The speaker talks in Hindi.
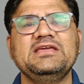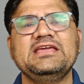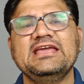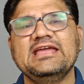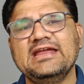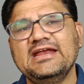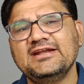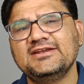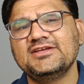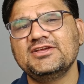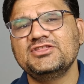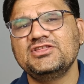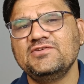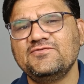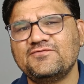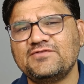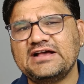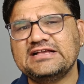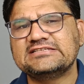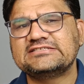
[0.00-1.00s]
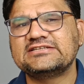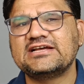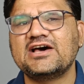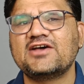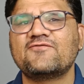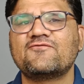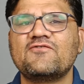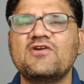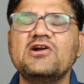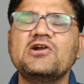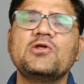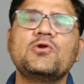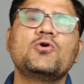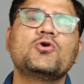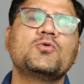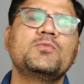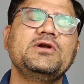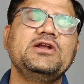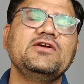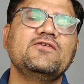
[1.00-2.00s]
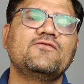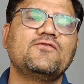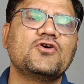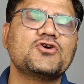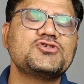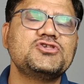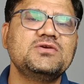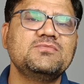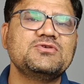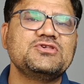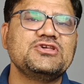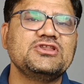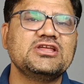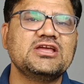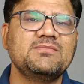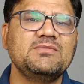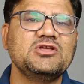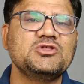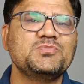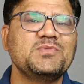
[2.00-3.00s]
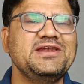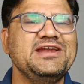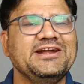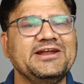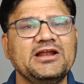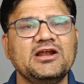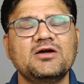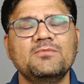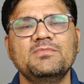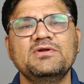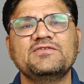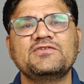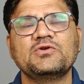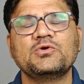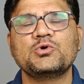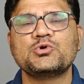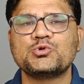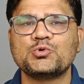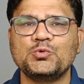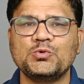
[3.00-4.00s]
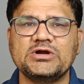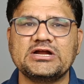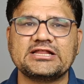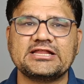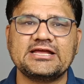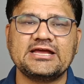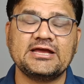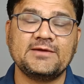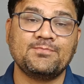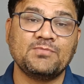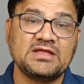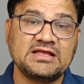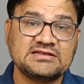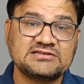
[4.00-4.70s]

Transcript: की एट के जी फाइव स्टार फ्रंटल ऑटोमेटिक वॉशिंग मशीन के बीच में डिटेल कंपेरिजन को शुरू करता है